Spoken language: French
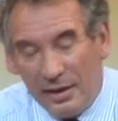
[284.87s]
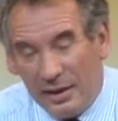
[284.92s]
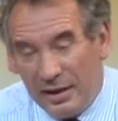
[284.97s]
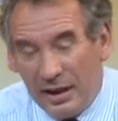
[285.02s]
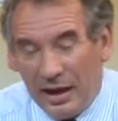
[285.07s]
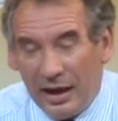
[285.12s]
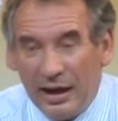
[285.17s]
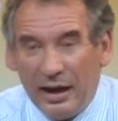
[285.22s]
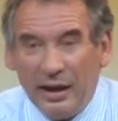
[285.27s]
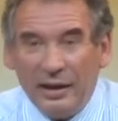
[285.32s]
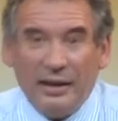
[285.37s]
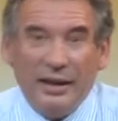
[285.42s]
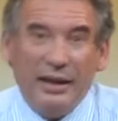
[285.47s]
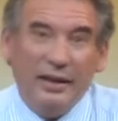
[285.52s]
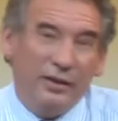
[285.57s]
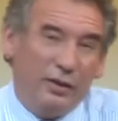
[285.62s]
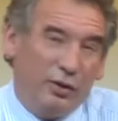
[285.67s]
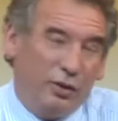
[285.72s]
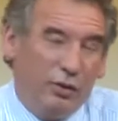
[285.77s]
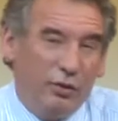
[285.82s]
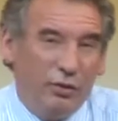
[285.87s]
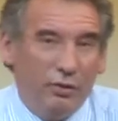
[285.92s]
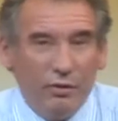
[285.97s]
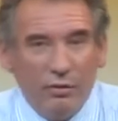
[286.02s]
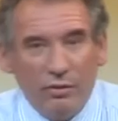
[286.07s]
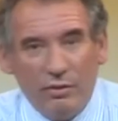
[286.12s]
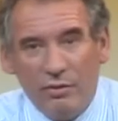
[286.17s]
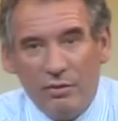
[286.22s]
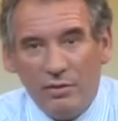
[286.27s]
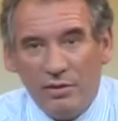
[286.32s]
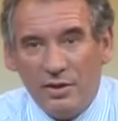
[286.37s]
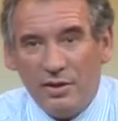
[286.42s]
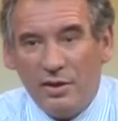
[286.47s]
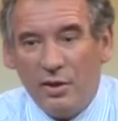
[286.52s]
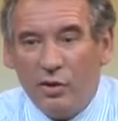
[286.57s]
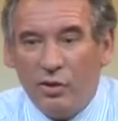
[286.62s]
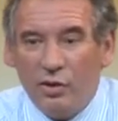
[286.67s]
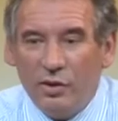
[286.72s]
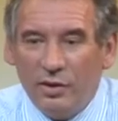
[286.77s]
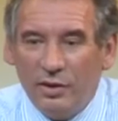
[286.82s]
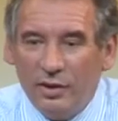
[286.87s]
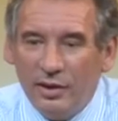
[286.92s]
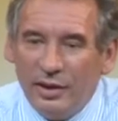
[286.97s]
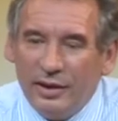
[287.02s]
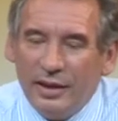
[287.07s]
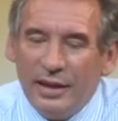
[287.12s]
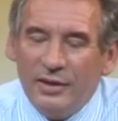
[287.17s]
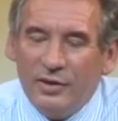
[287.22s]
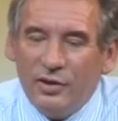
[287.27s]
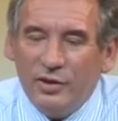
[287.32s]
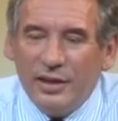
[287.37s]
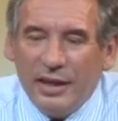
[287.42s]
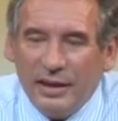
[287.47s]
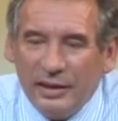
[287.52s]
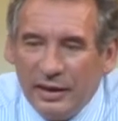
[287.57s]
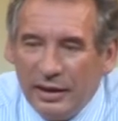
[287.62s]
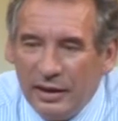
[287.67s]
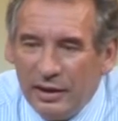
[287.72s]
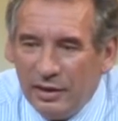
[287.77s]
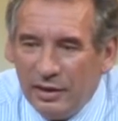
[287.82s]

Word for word: y a quelques cent et quelques années,